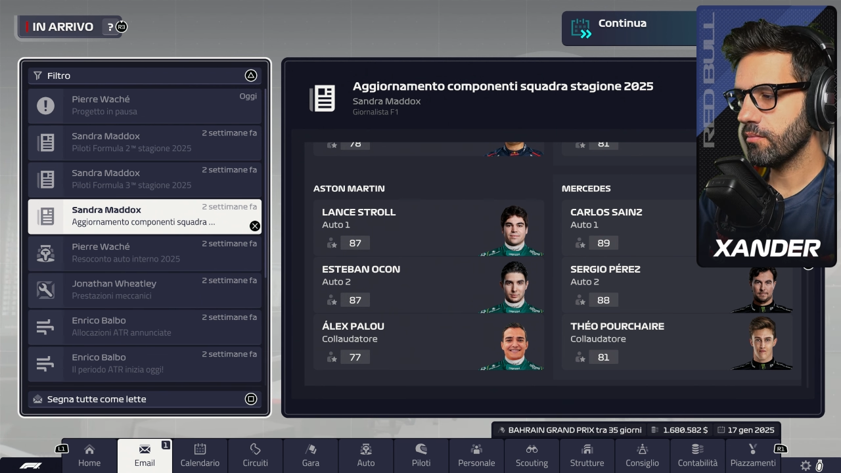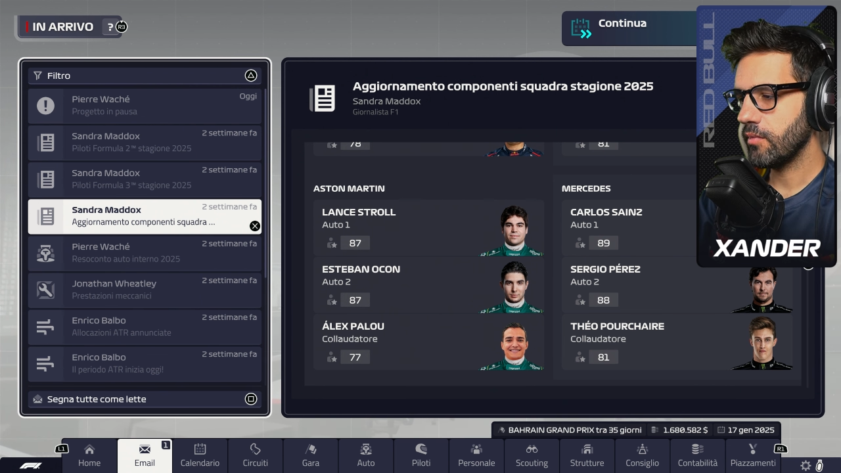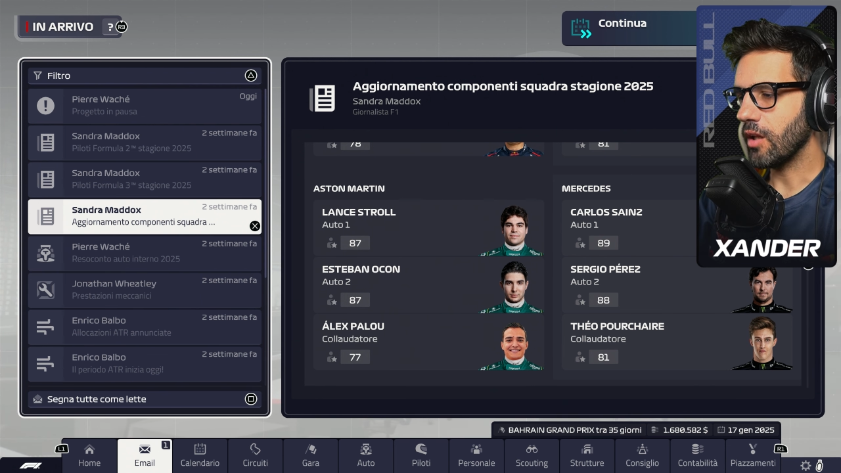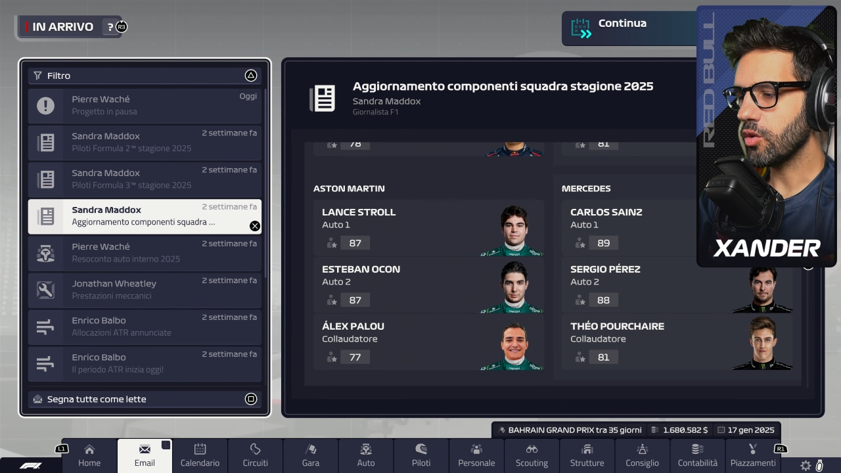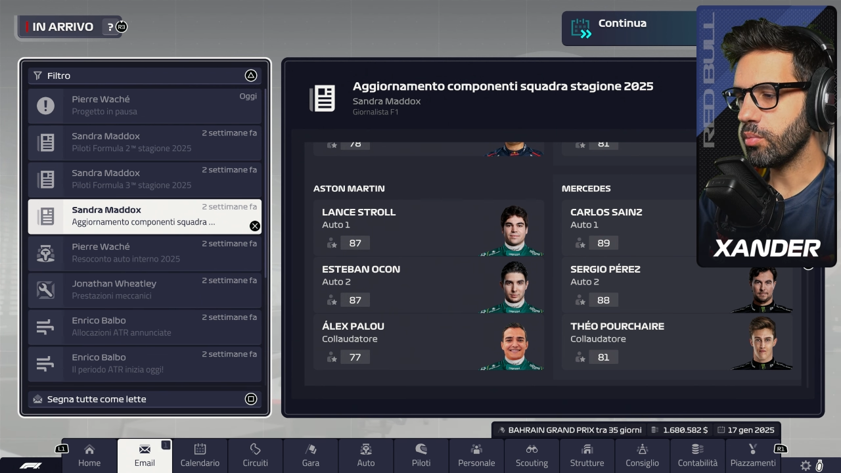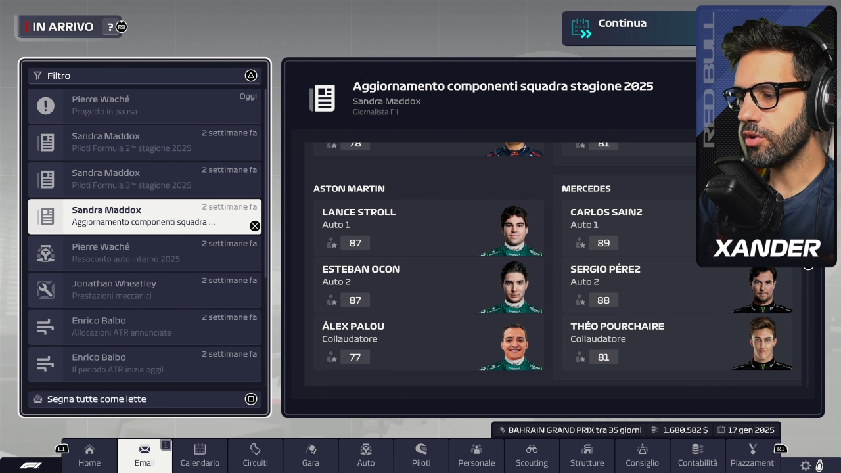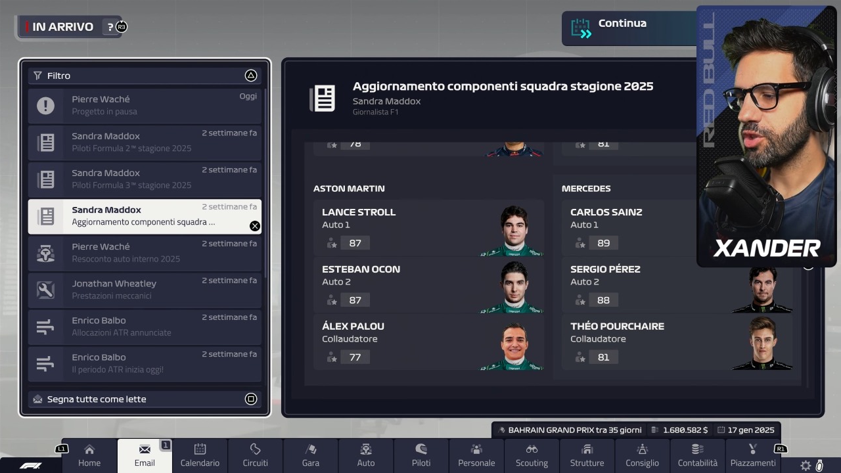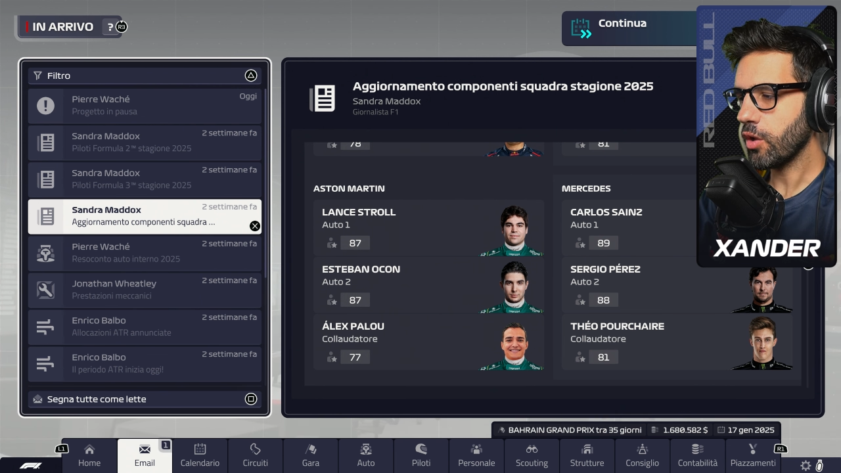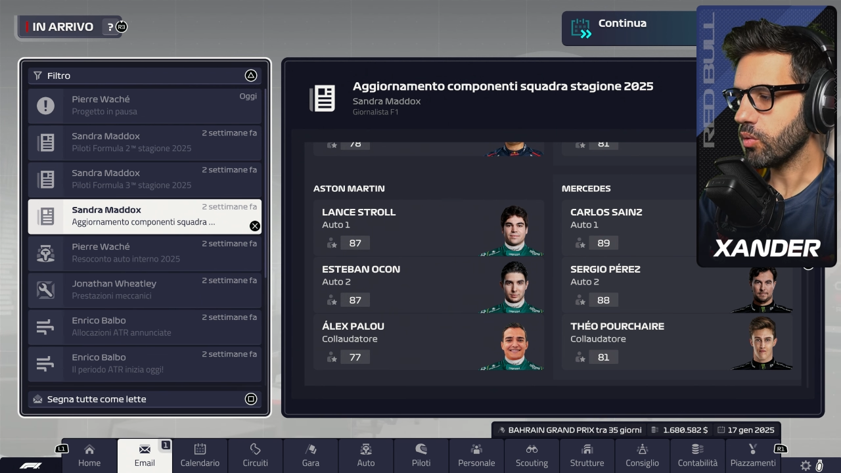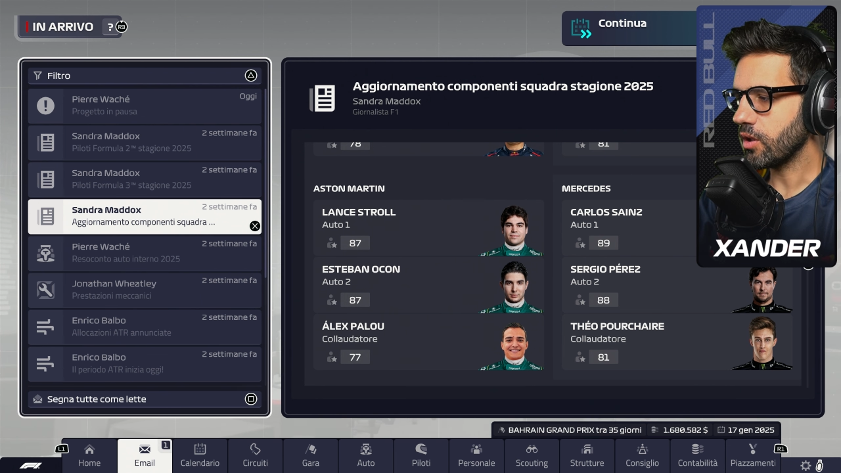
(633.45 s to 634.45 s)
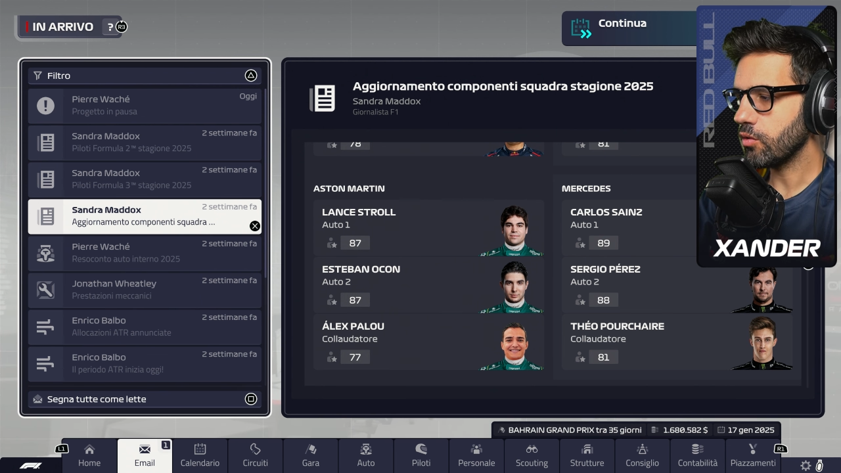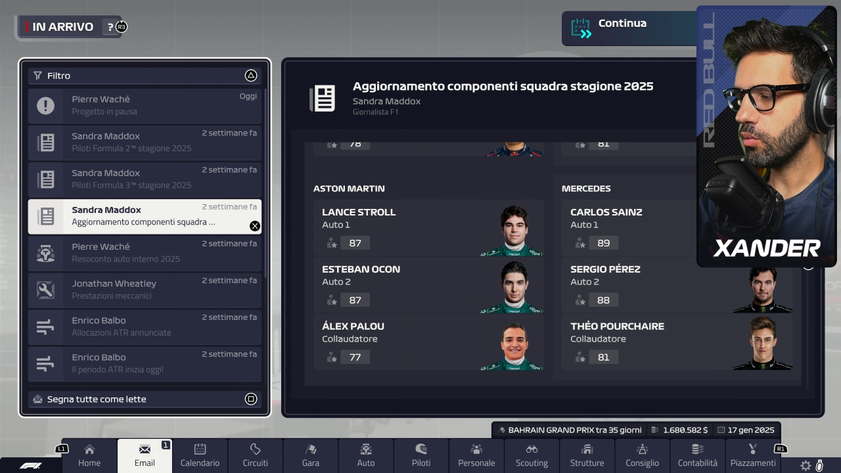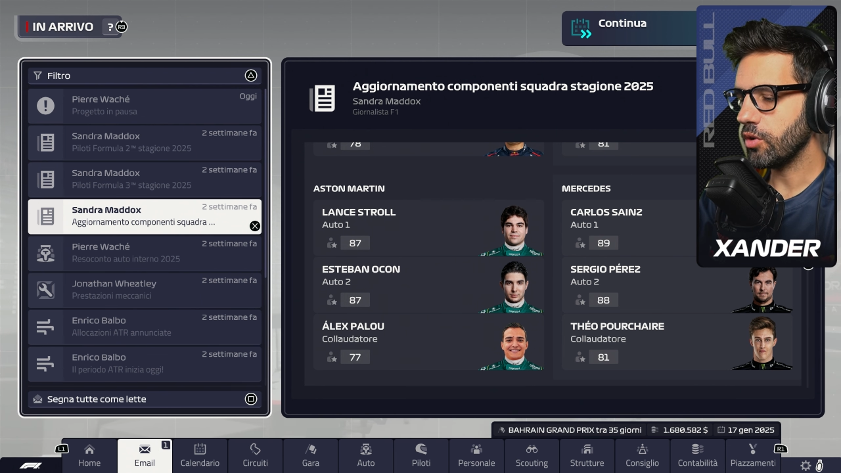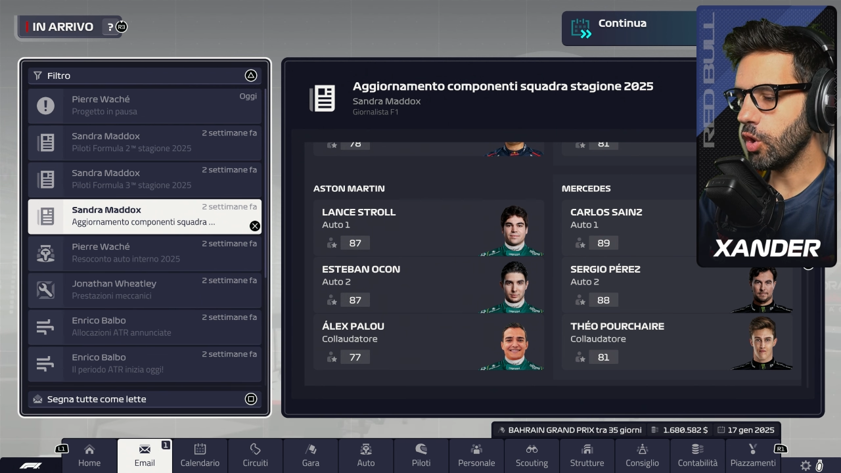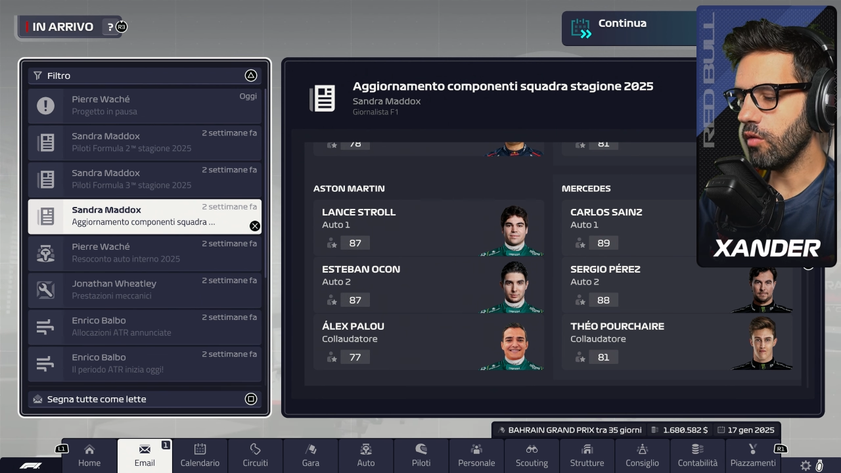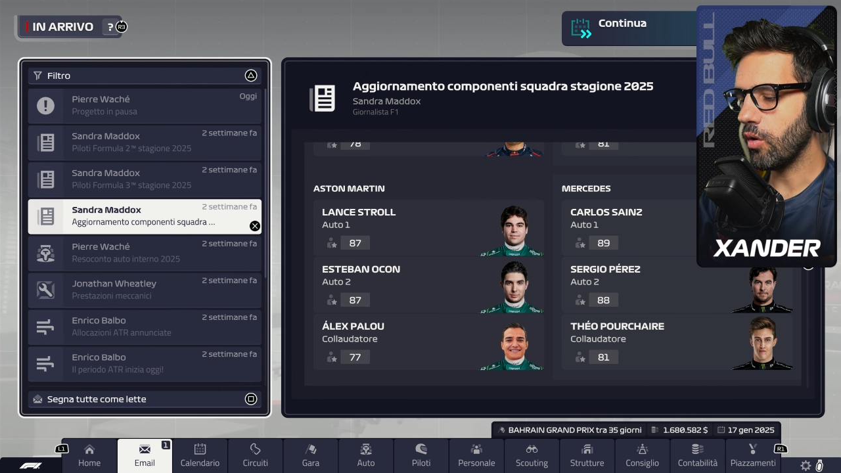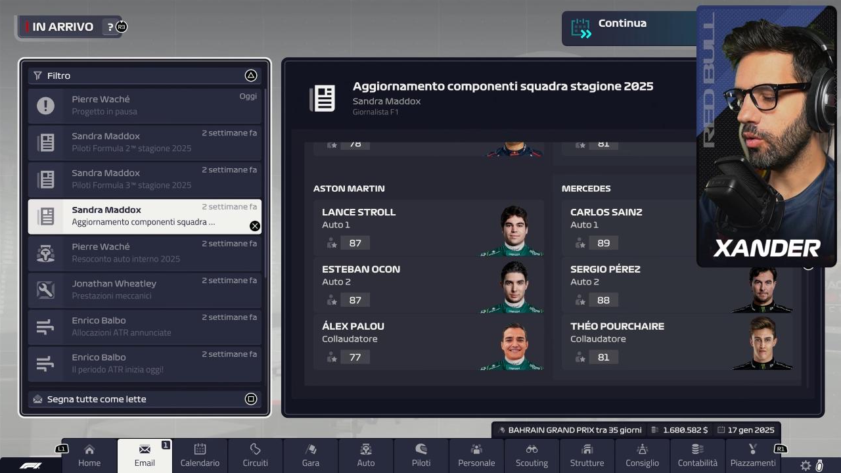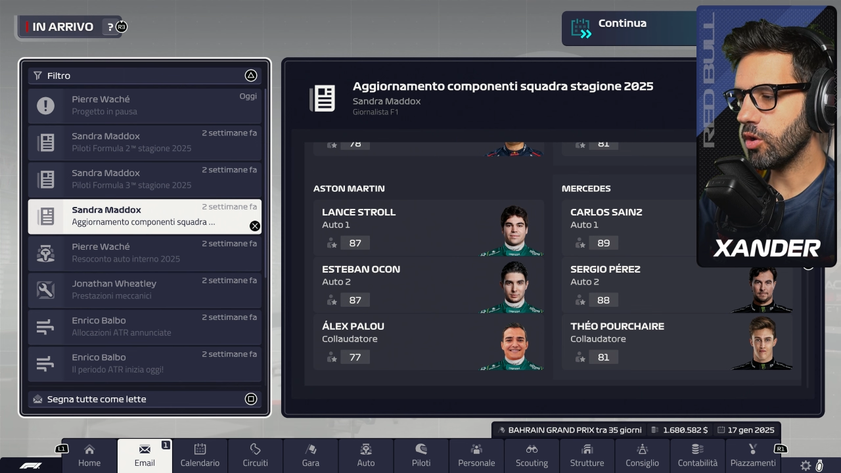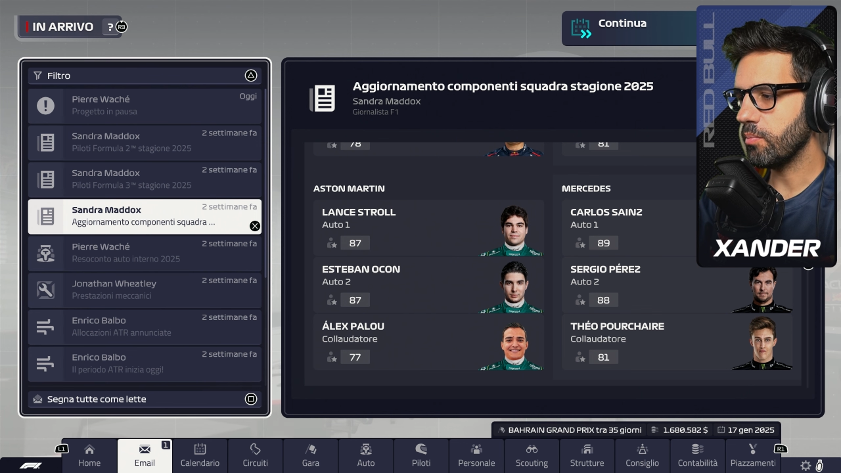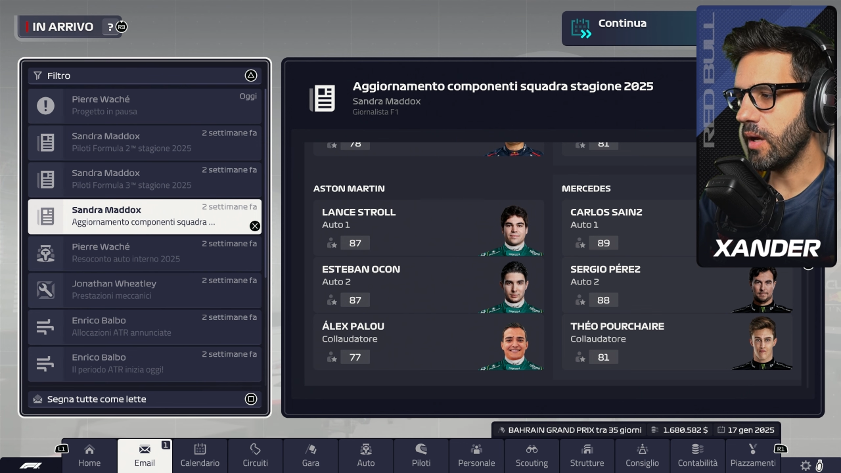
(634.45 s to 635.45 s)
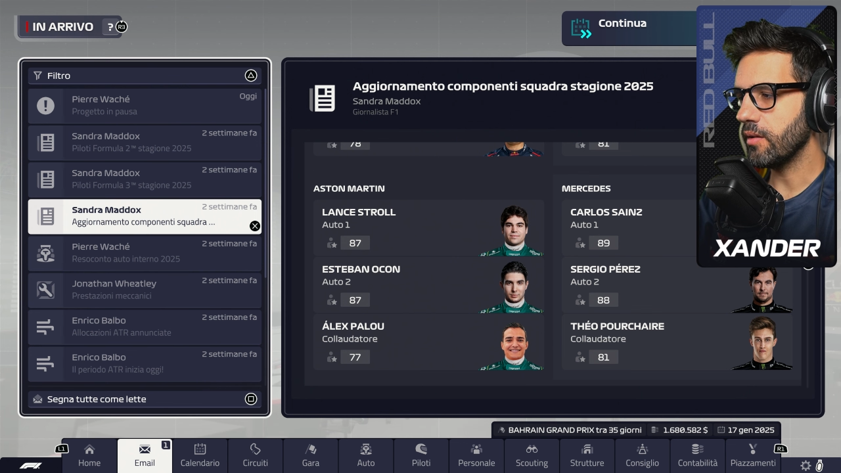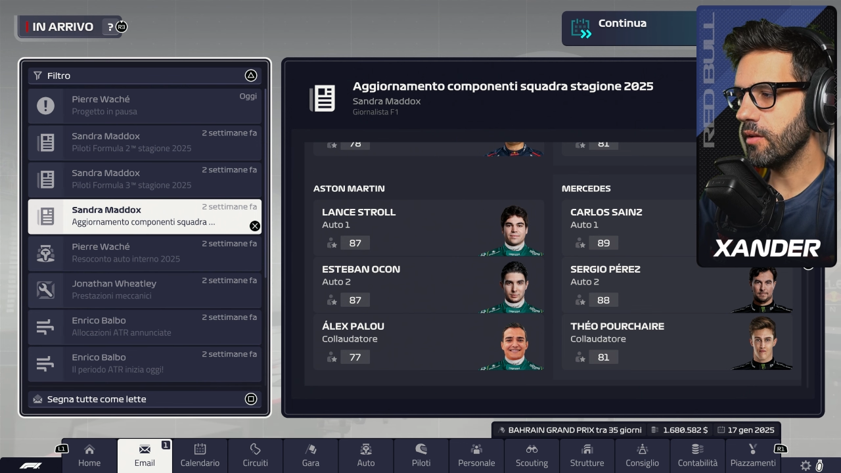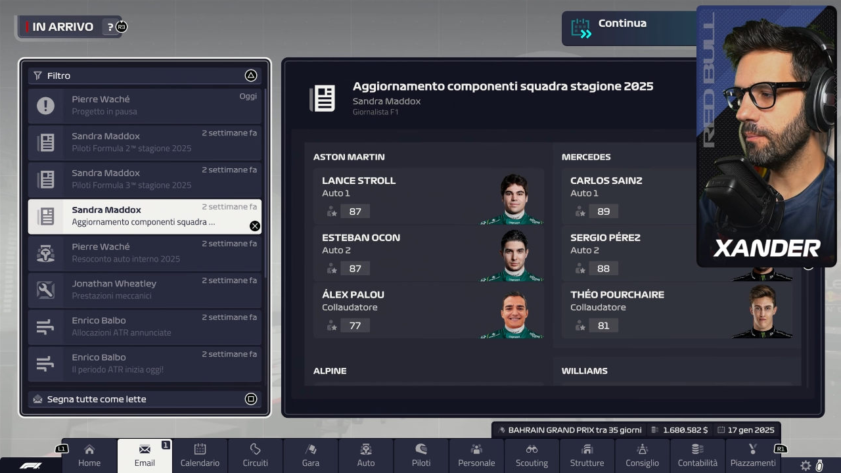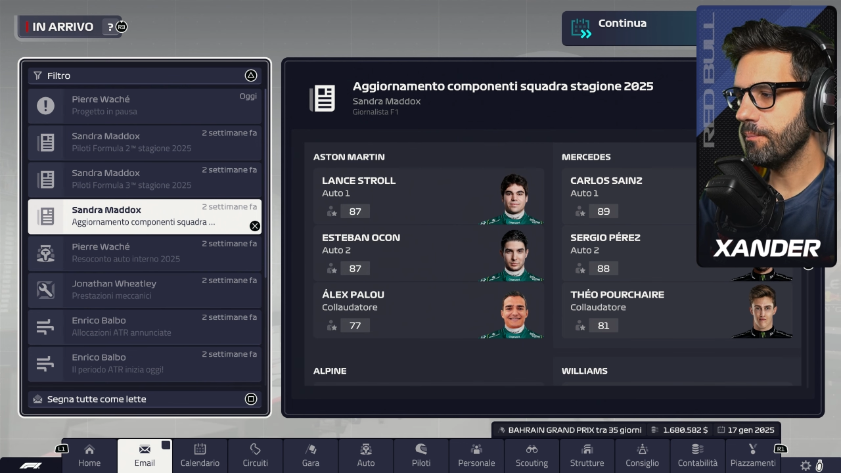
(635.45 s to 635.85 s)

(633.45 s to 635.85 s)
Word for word: tra l'altro Purcher 81 di overall, not bad.